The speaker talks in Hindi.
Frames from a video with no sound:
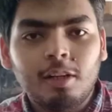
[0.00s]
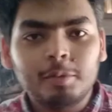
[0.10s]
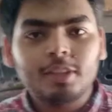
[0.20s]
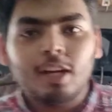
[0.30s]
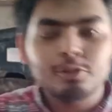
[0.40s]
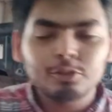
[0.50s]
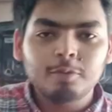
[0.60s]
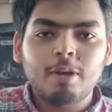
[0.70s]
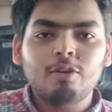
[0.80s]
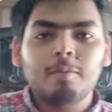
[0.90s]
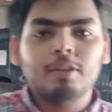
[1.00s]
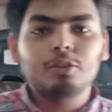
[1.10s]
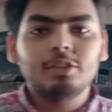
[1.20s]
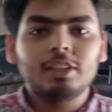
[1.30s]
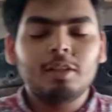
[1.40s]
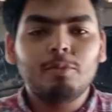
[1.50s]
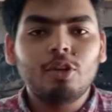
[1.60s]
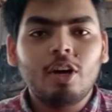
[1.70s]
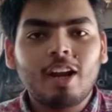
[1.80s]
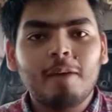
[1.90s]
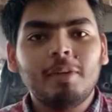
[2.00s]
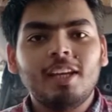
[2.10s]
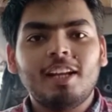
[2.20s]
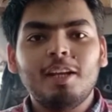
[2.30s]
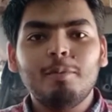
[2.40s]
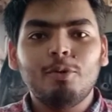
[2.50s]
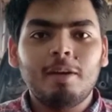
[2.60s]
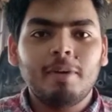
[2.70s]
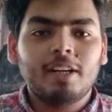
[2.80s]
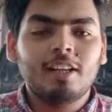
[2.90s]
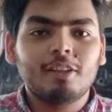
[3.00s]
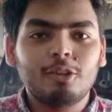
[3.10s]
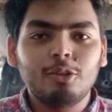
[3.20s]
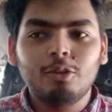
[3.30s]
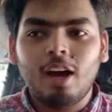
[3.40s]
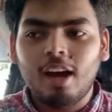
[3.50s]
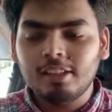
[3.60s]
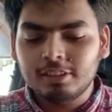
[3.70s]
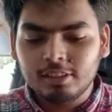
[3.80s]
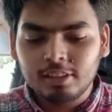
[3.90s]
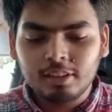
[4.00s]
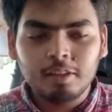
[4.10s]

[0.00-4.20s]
नमस्कार दोस्तों मैं हूं आपका दोस्त चेतन बोला और आप देख रहे हैं बोला मैकटेक तो आज